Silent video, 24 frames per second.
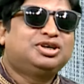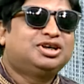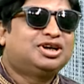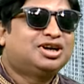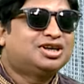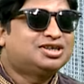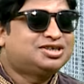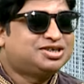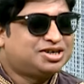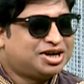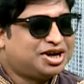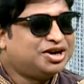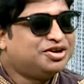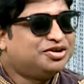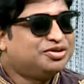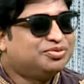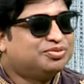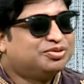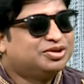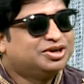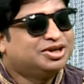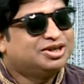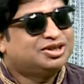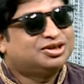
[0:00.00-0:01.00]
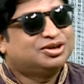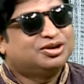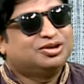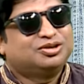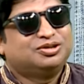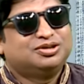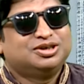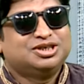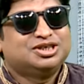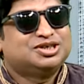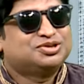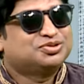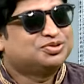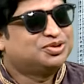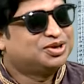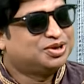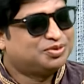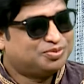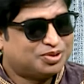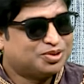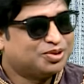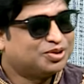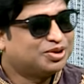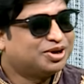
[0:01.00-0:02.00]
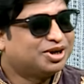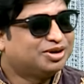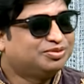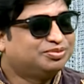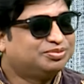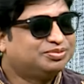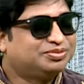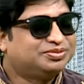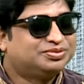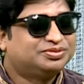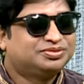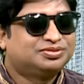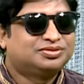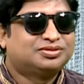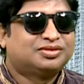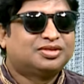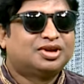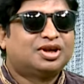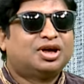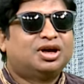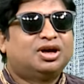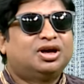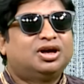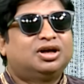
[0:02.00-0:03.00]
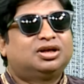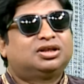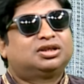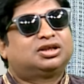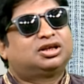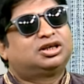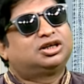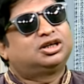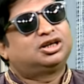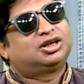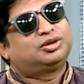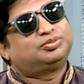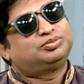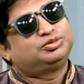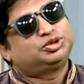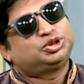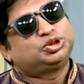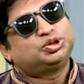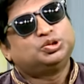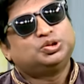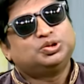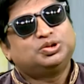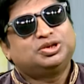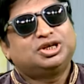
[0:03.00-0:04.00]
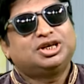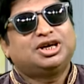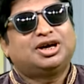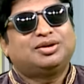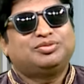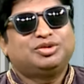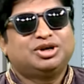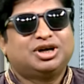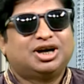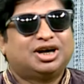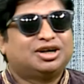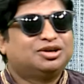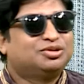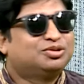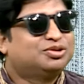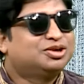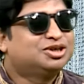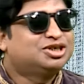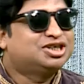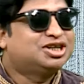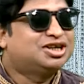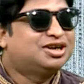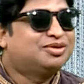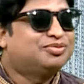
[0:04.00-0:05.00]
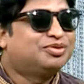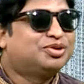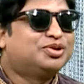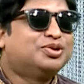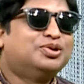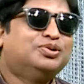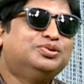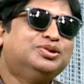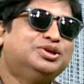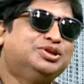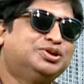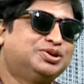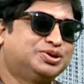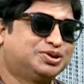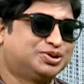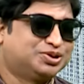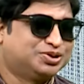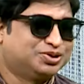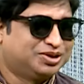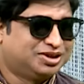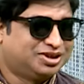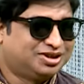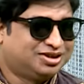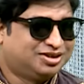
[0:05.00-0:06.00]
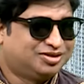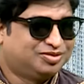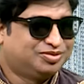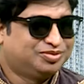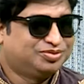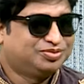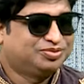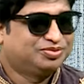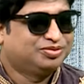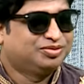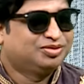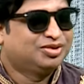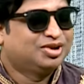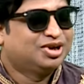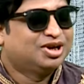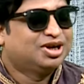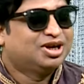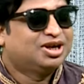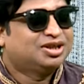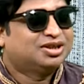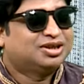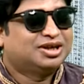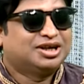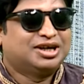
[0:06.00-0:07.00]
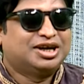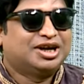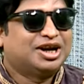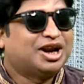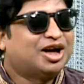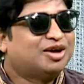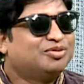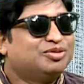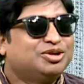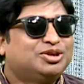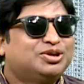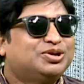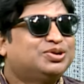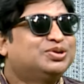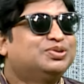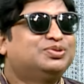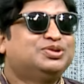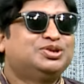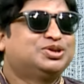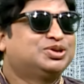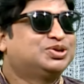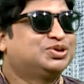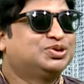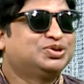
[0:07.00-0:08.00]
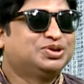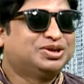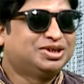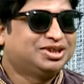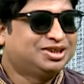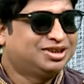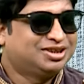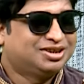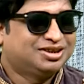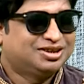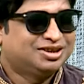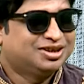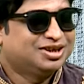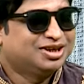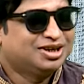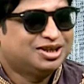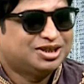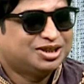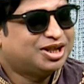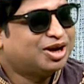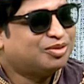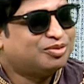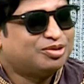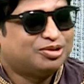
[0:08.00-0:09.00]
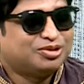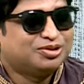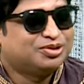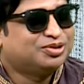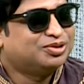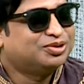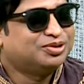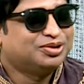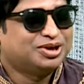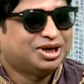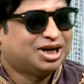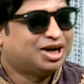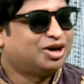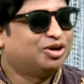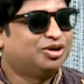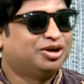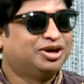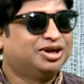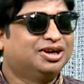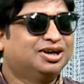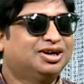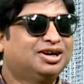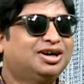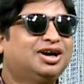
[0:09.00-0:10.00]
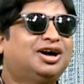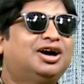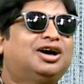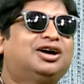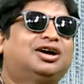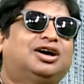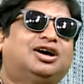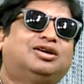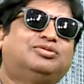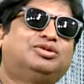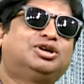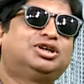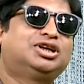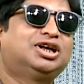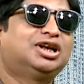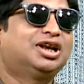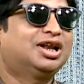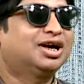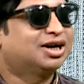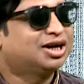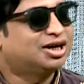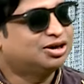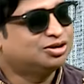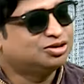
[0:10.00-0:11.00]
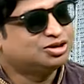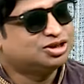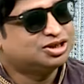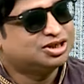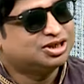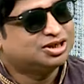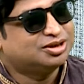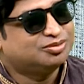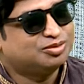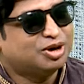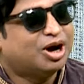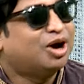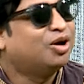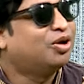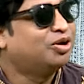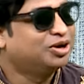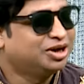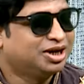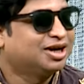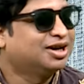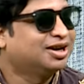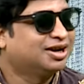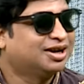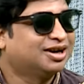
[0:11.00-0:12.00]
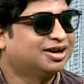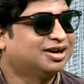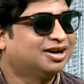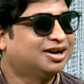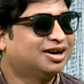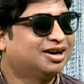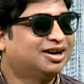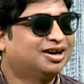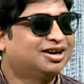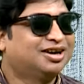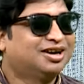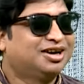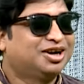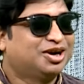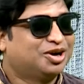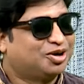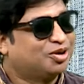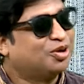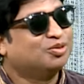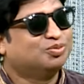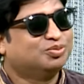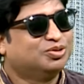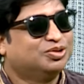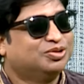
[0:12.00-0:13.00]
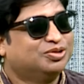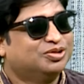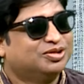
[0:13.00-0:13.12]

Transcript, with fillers: ক্লাস এইটে পড়ি তখন স্কুলের প্রোগ্রাম তা শুরুতেই আমি গান করেছিলাম রবীন্দ্রসঙ্গীত আচ্ছা গ্রামে তো রবীন্দ্রসঙ্গীত তেমন কোনো ইয়া হয় না আর আমার এলাকা হচ্ছে ভাওয়াইয়ার এলাকা রংপুর